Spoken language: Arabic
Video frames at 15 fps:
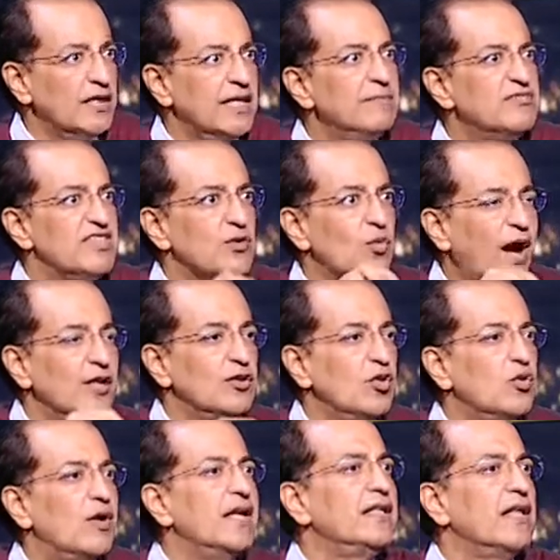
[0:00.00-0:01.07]
يمسك واحد
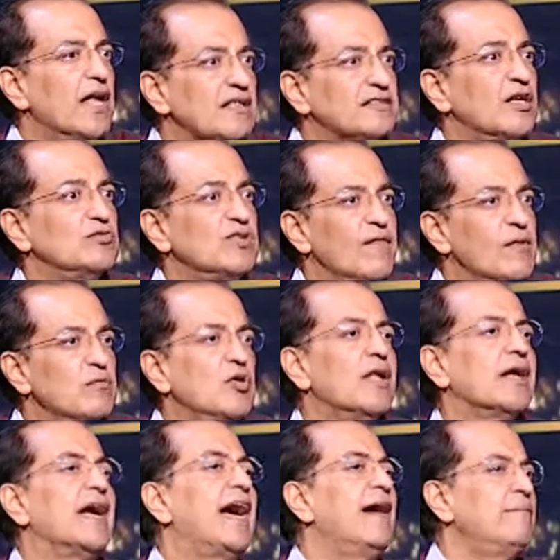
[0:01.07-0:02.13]
يقول له ايه ده الاثار مش عارف ايه بيقول
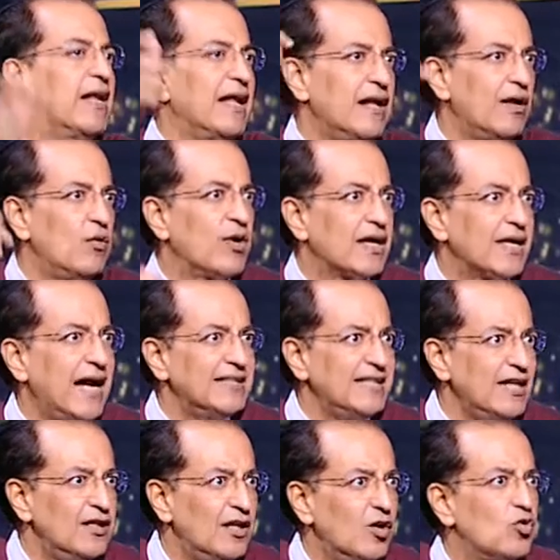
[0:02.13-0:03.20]
لك يا عم انا لو
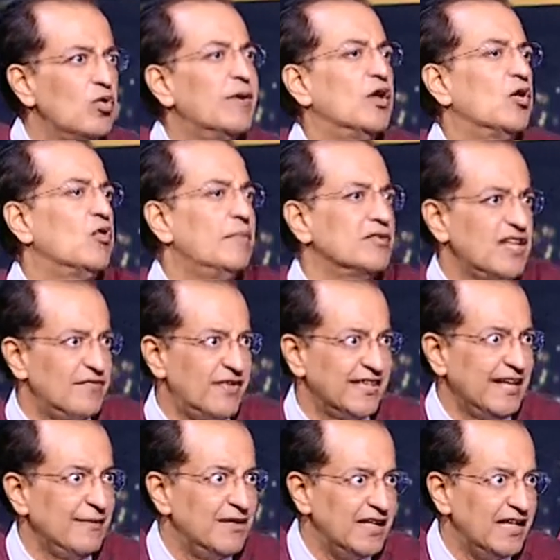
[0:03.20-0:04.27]
رجعتها للحكومه الحكومه مش عارف
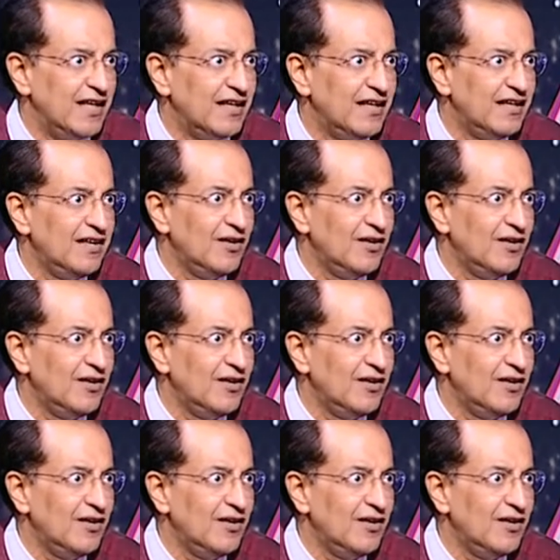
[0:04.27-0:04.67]
هتعمل ايه